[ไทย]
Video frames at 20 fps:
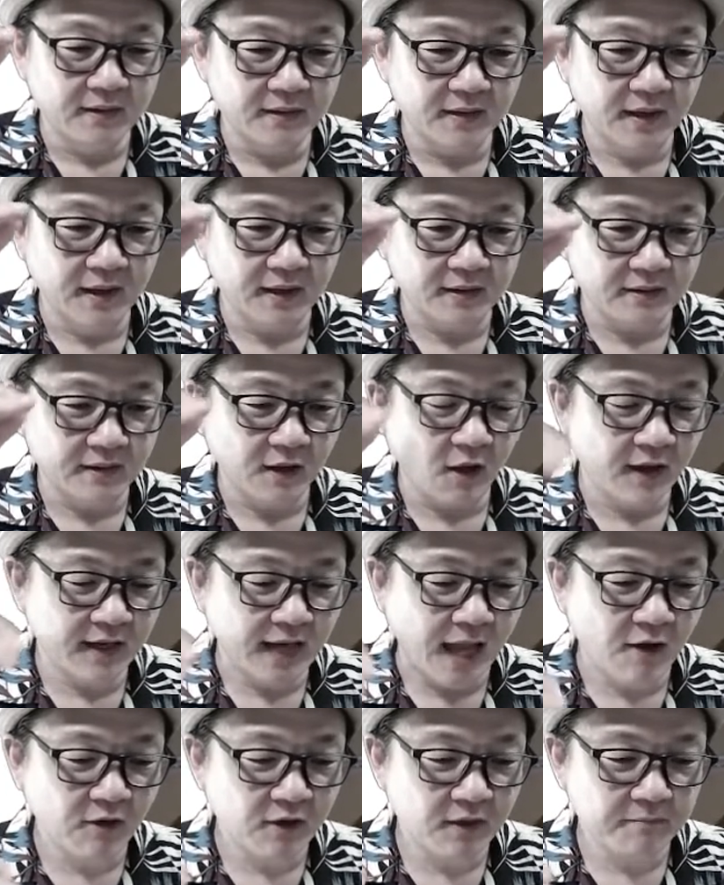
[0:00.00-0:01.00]
เกิดรอย
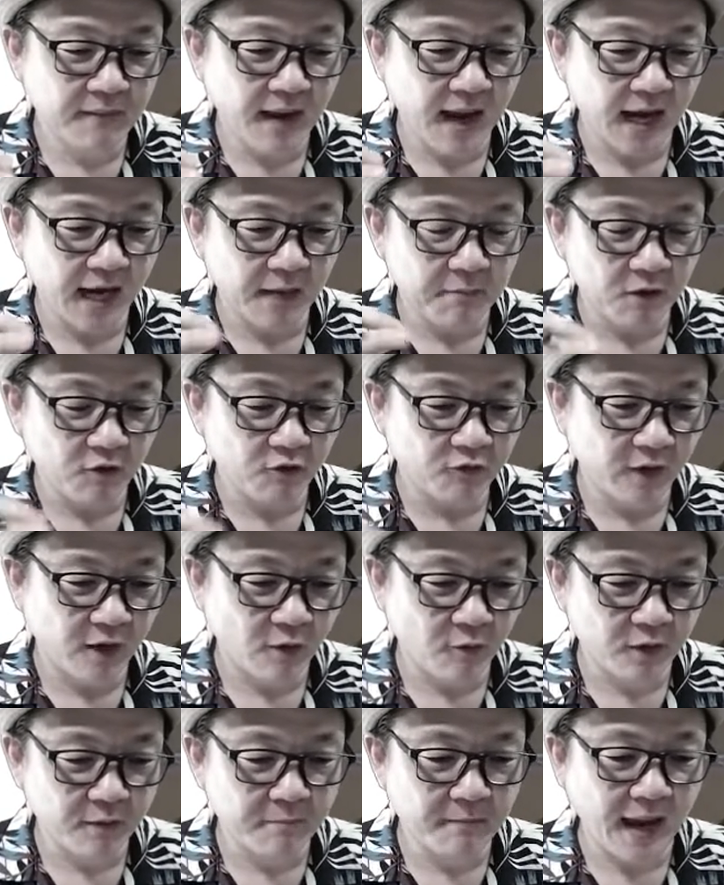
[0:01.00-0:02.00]
ร้าวขึ้นมา แล้วมันเฟ
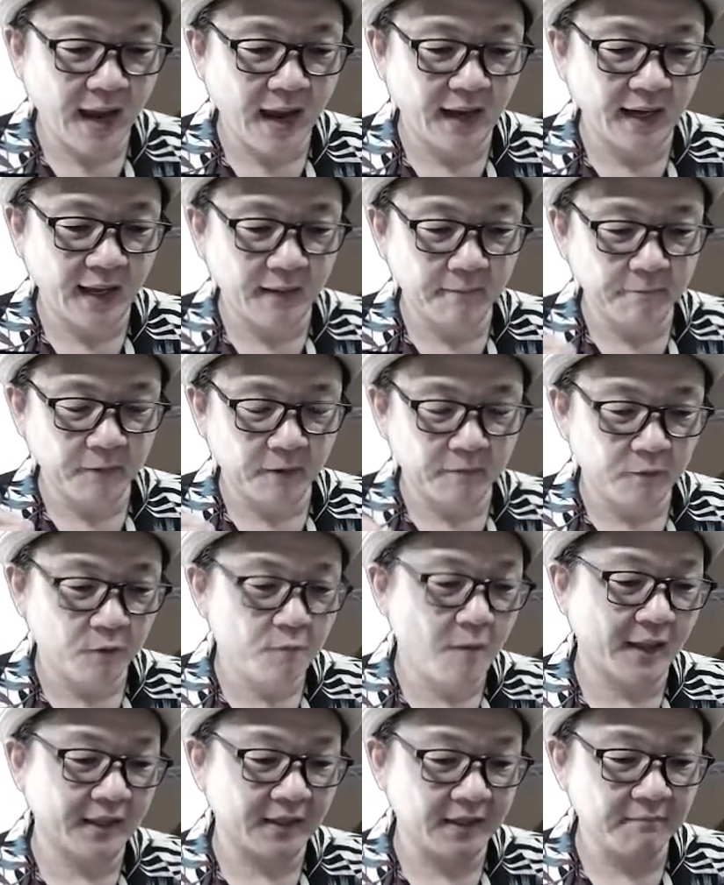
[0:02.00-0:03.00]
ลขึ้นมานะ มันวิ
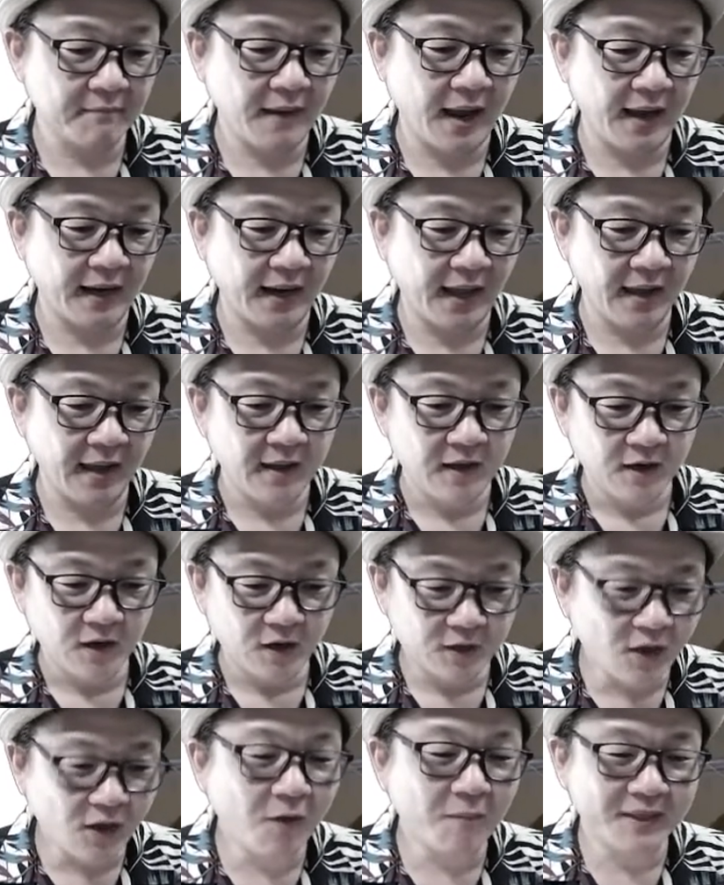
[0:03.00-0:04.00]
บัติขึ้นมานะ
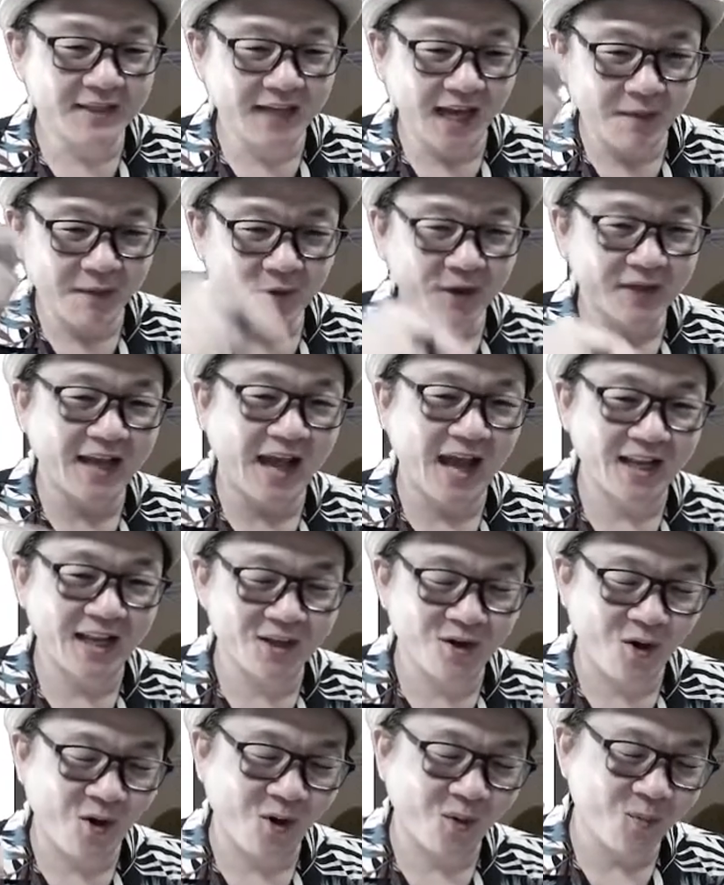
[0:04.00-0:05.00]
ก็ต้องไปใช้บริการ
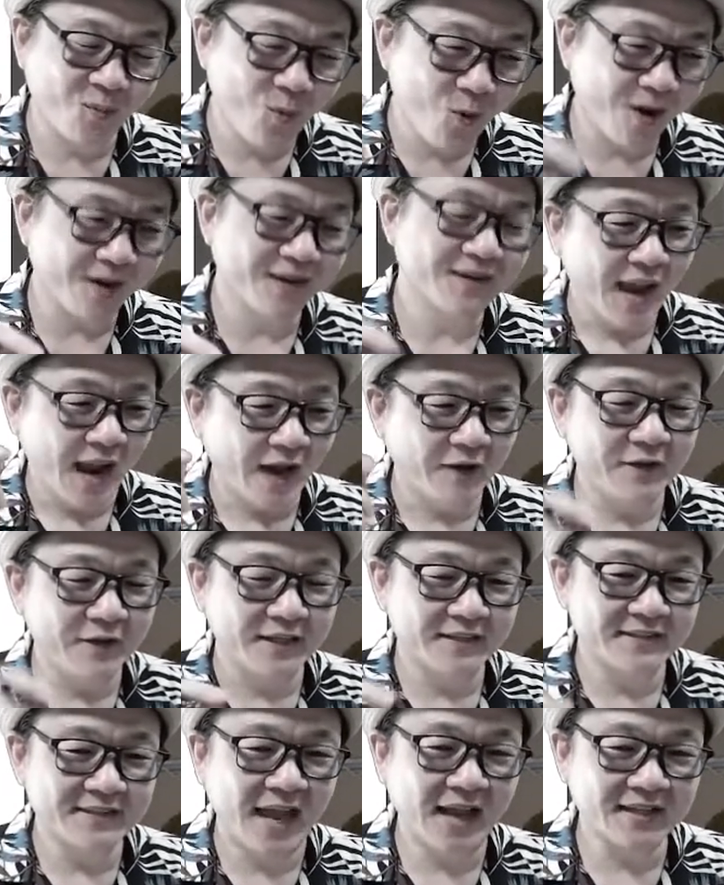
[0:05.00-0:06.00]
ของพวกไฮดริ
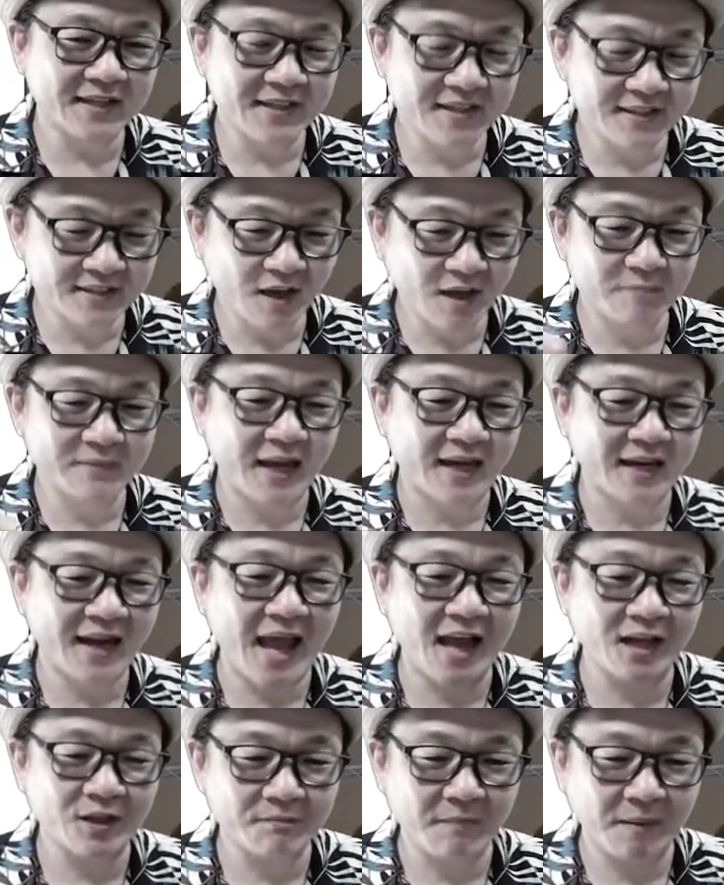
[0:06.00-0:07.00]
กแจ็คที่ซ่อมฐาน
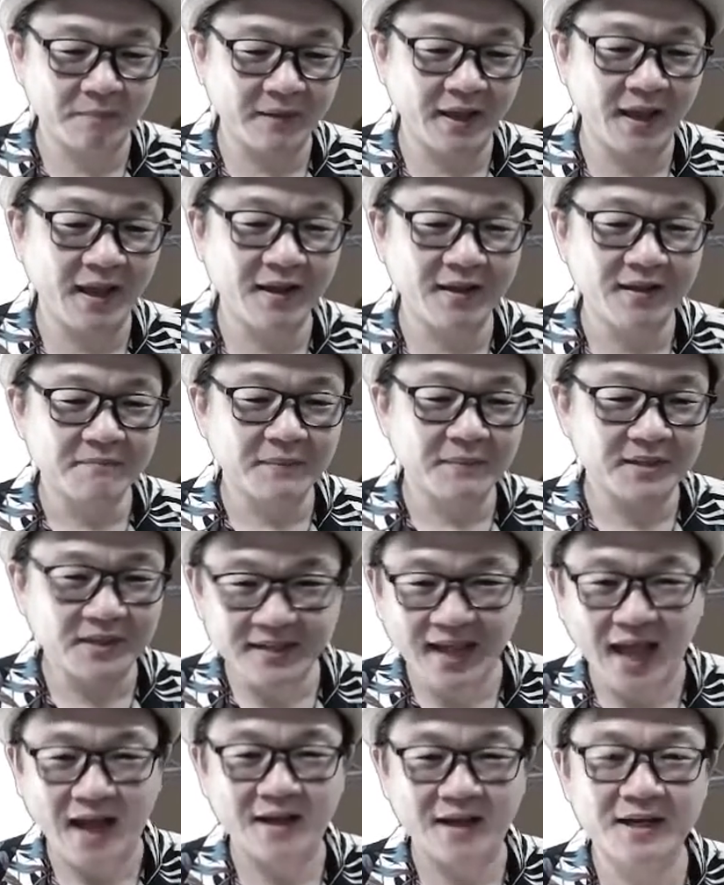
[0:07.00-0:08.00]
รากแบบนี้มันก็
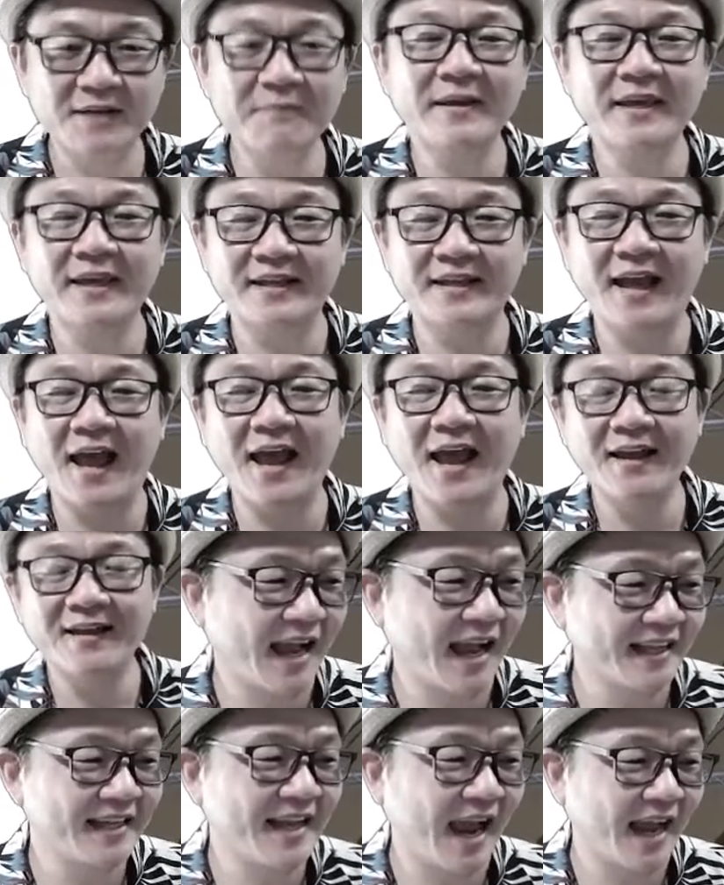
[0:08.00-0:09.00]
หนักขึ้นไปอีกนะ
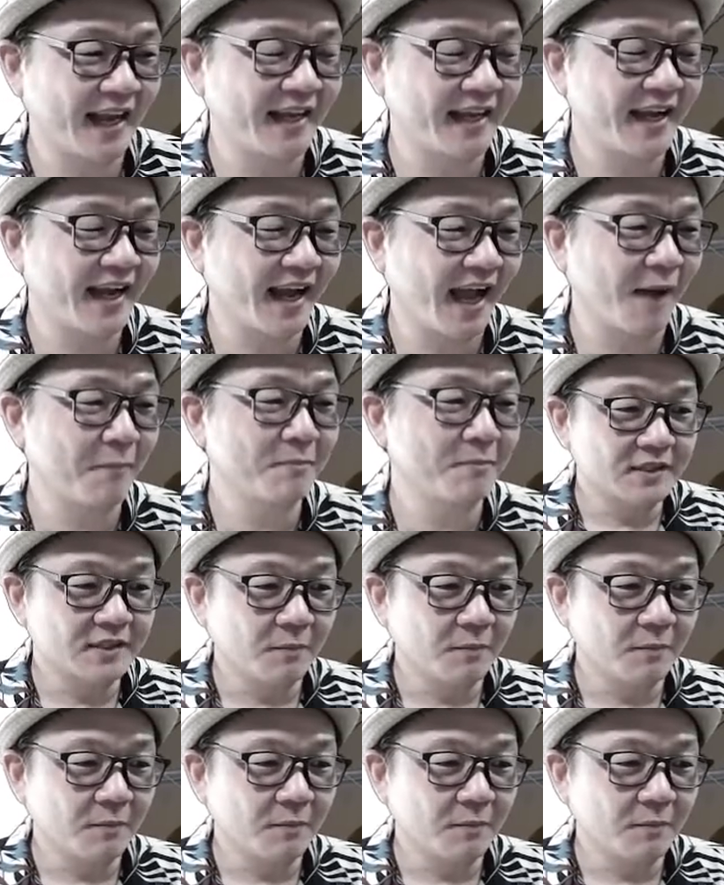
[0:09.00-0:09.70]
งานใหญ่เลยนะครับ